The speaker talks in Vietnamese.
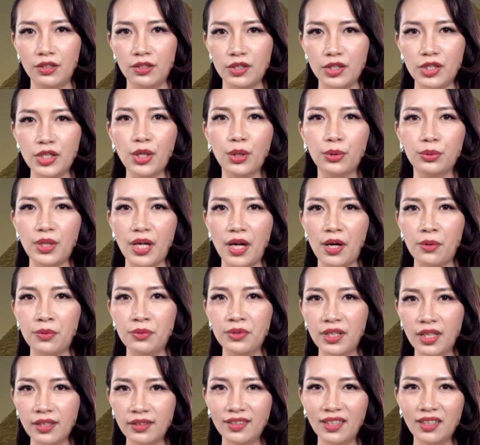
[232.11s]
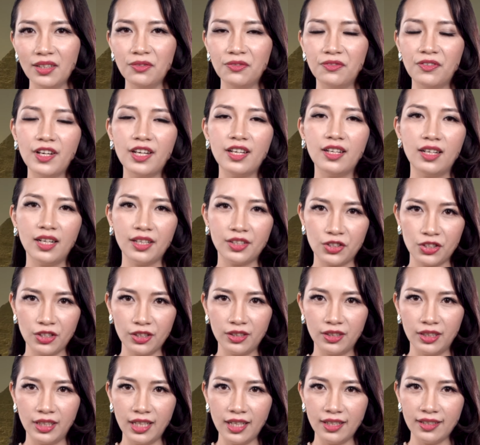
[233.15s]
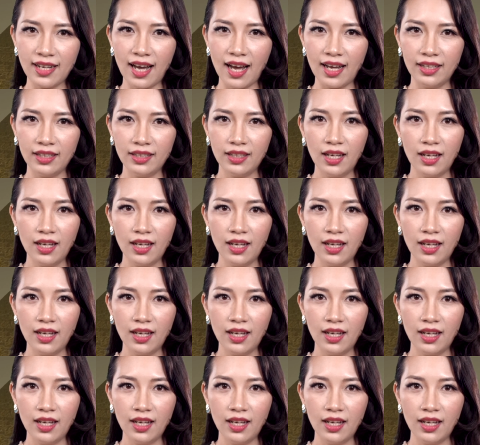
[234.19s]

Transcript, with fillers: Chiều theo nhận thức về lịch sử hiện đại,